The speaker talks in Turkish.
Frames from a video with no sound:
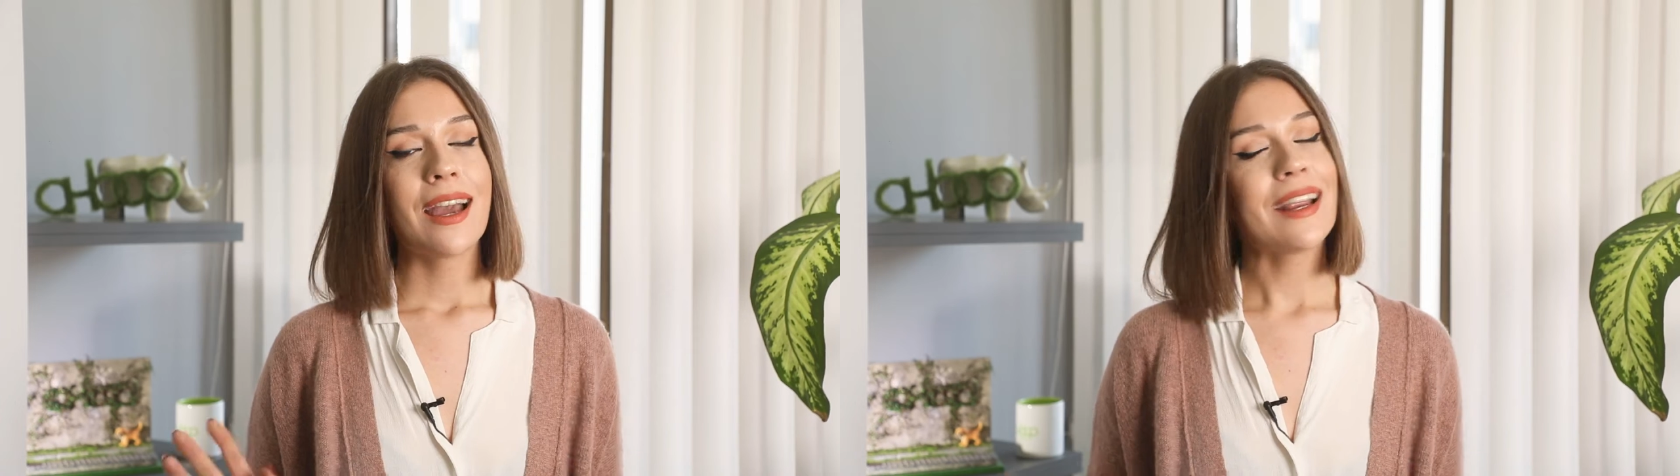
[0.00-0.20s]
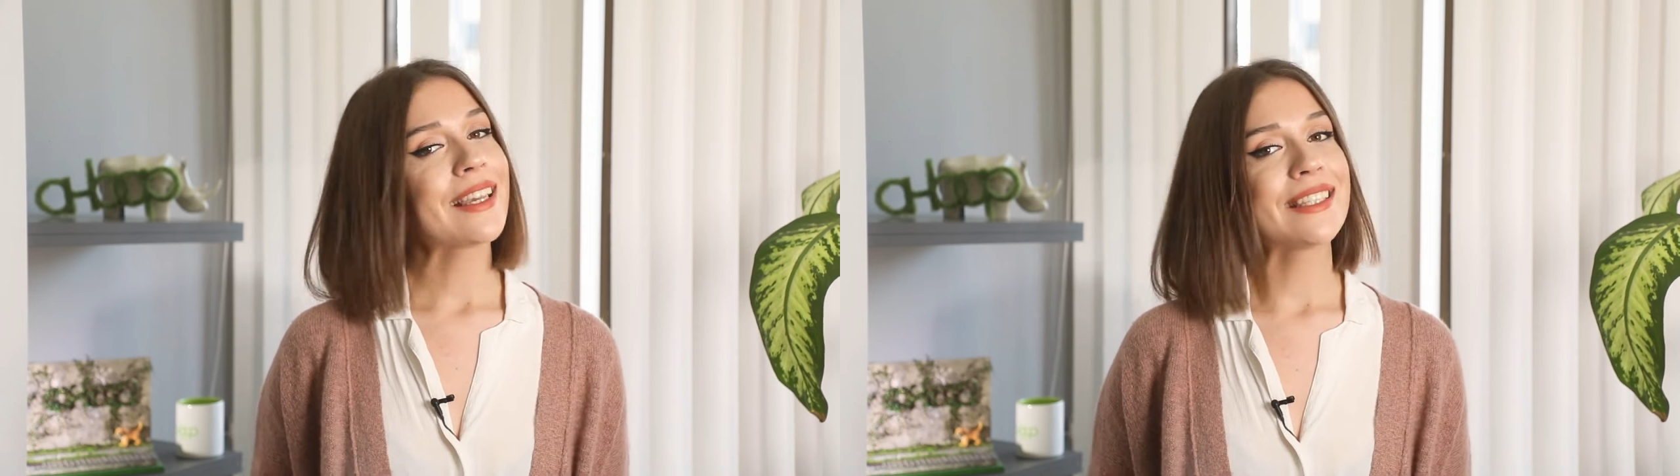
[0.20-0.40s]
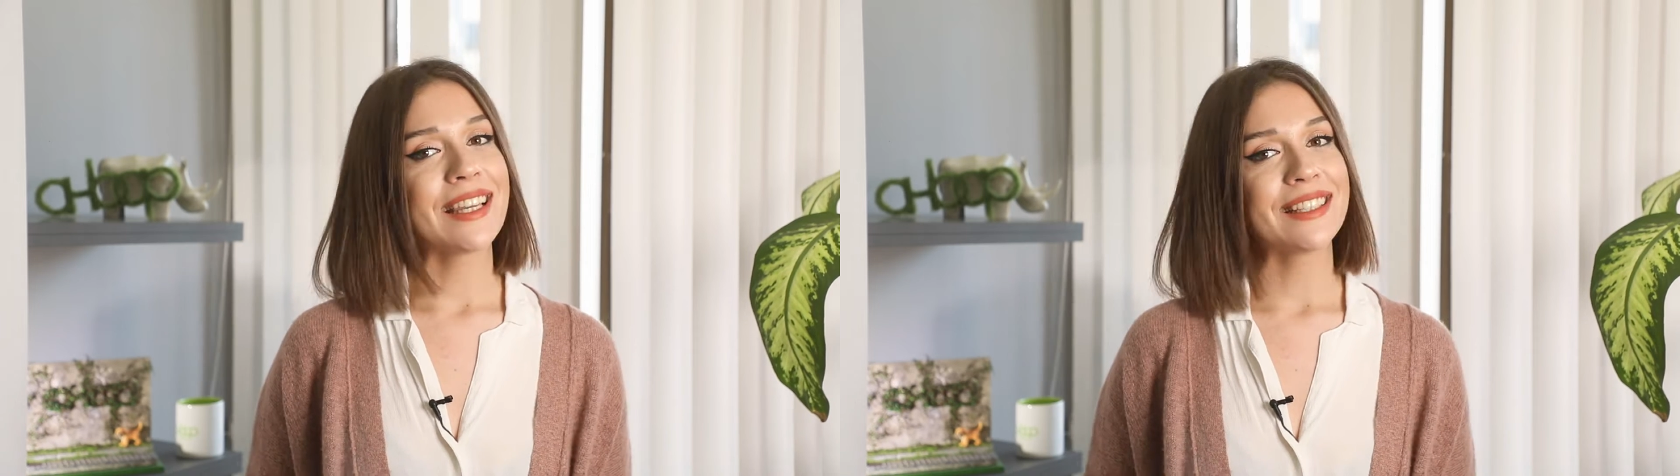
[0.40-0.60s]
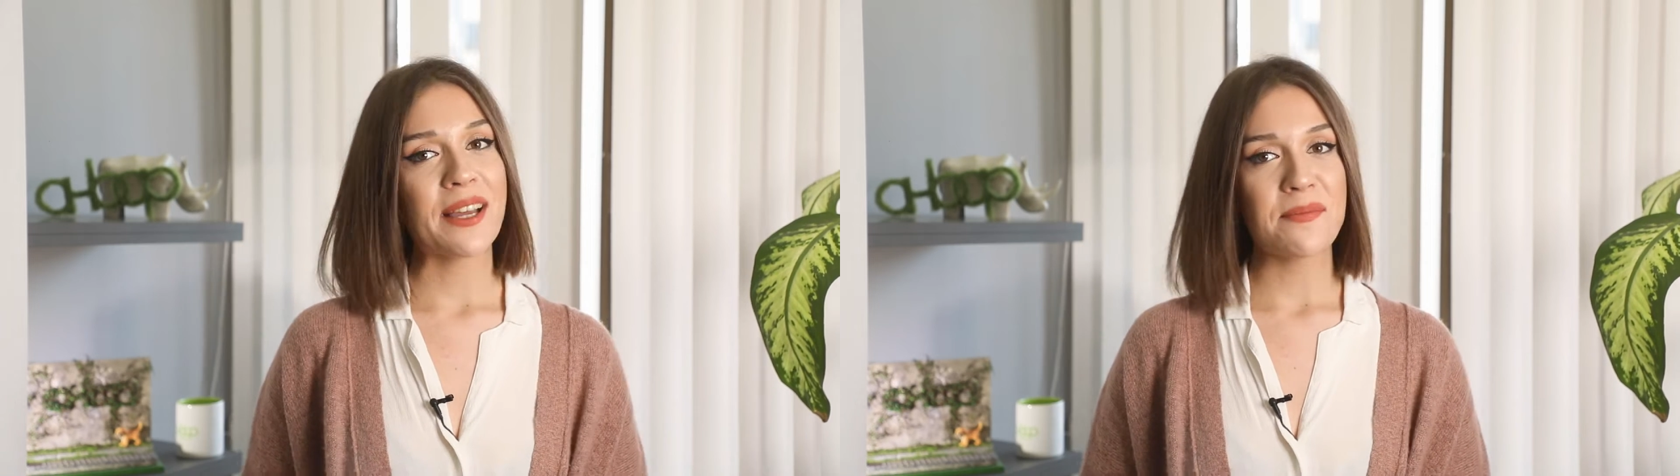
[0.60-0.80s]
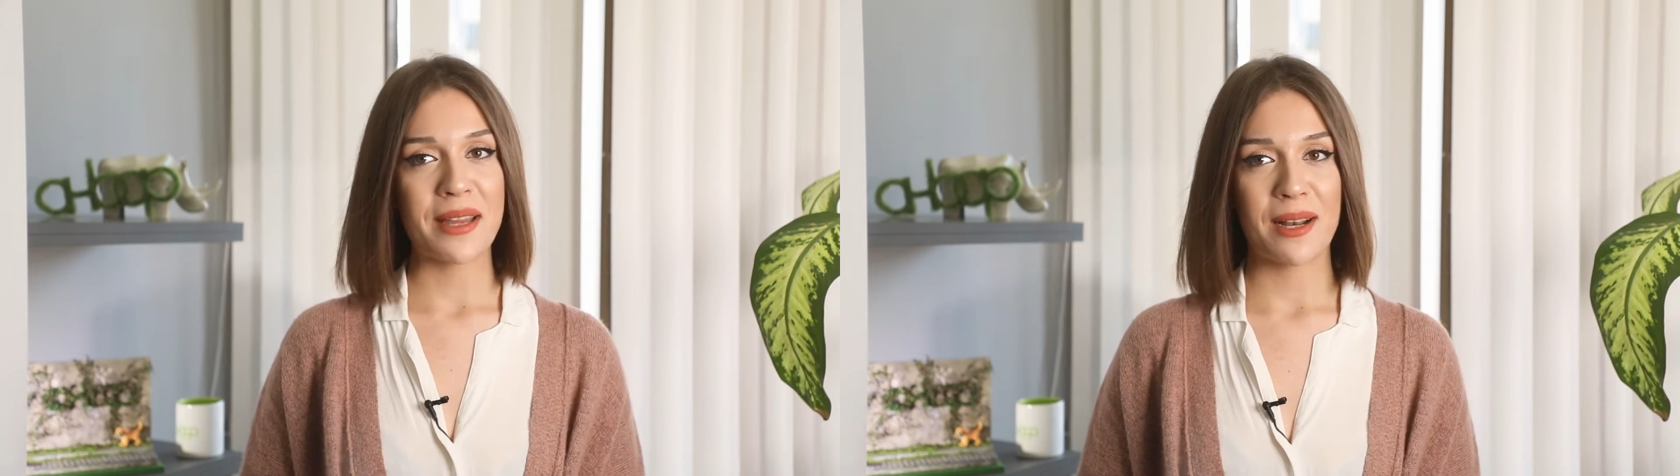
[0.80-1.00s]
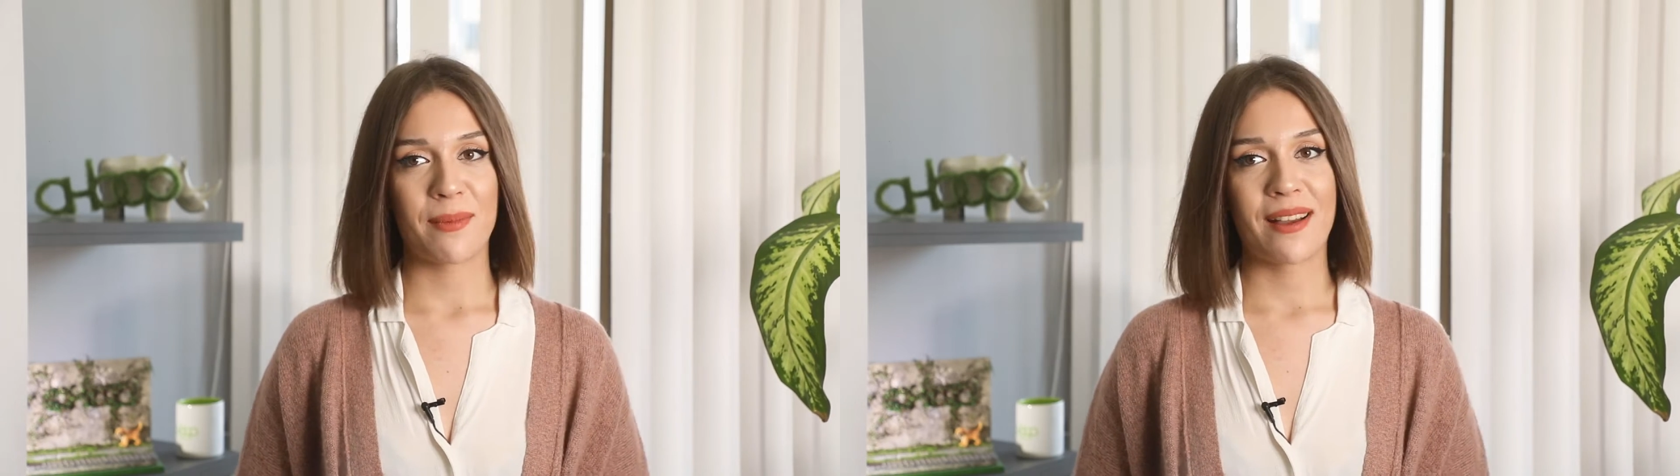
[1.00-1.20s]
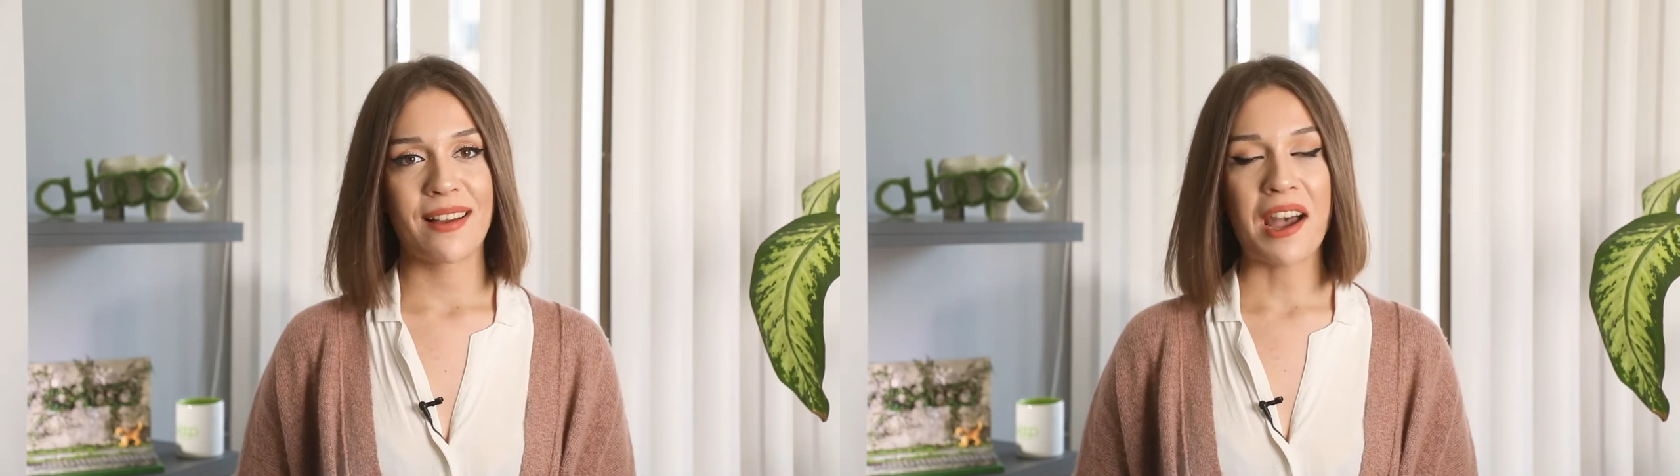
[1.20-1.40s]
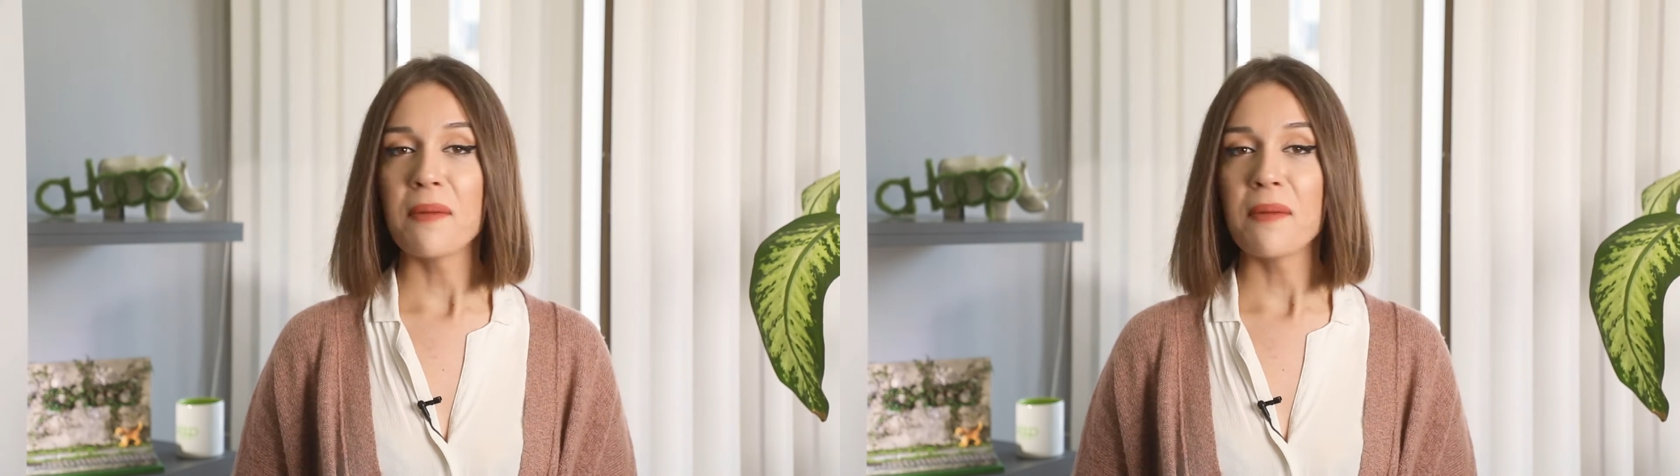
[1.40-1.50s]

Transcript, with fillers: Herkese yeniden merhaba.